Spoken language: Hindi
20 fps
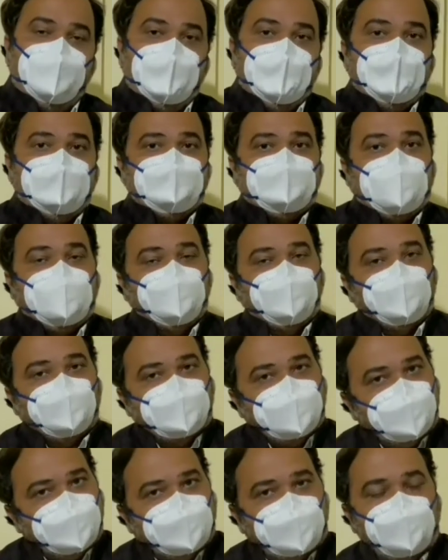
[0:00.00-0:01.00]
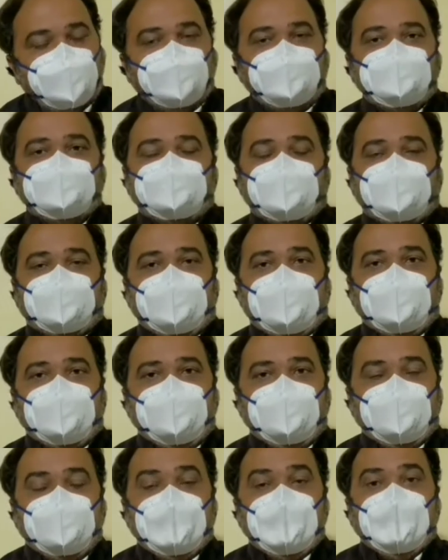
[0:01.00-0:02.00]
जहां दूसरे दलों की सरकारें
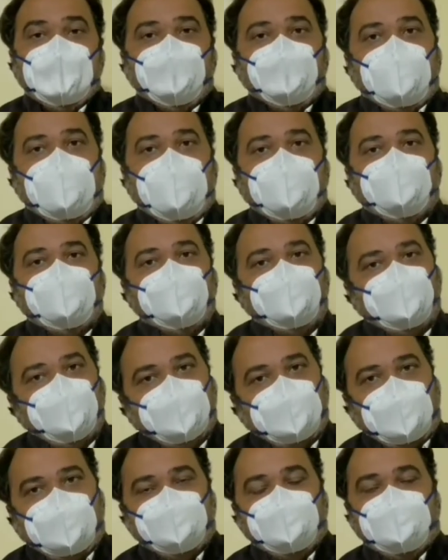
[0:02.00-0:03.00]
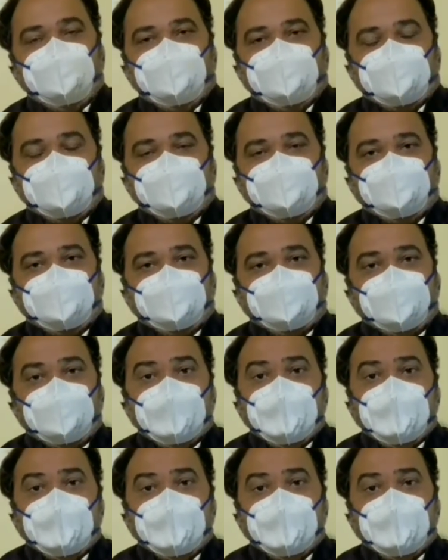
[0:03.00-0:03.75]
हैं वहां आप उनको काम नहीं करने देते